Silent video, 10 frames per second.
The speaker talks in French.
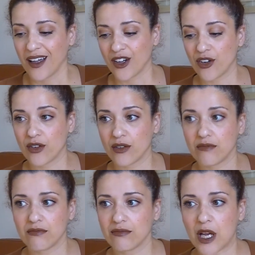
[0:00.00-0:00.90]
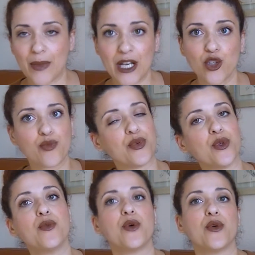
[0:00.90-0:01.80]
euh, un mail de
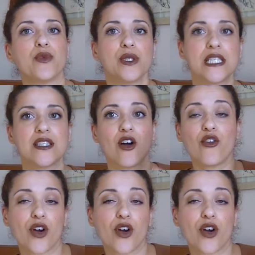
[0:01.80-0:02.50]
pub me disant